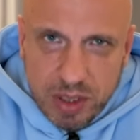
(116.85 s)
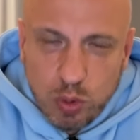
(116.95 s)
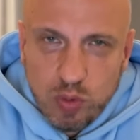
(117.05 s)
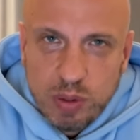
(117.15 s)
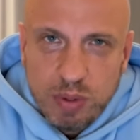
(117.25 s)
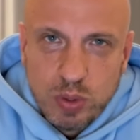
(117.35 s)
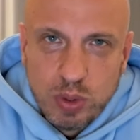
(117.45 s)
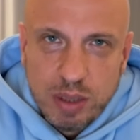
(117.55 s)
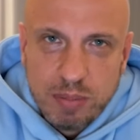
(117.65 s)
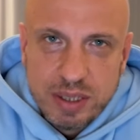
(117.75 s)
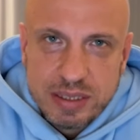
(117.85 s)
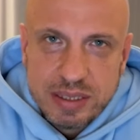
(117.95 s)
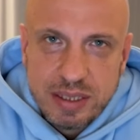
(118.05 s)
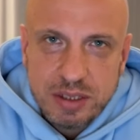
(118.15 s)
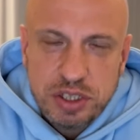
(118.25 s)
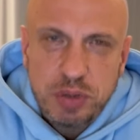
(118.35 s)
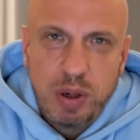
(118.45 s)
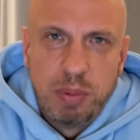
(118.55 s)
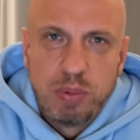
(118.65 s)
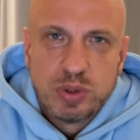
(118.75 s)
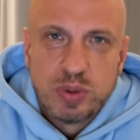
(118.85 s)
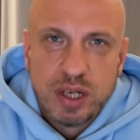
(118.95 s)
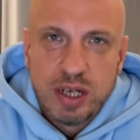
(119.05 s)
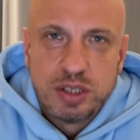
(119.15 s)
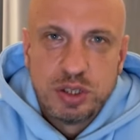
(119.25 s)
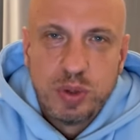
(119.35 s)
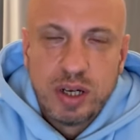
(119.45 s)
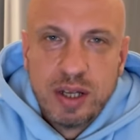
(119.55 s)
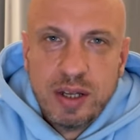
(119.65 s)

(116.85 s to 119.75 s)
głównym atutem jest siła, po prostu taka siła,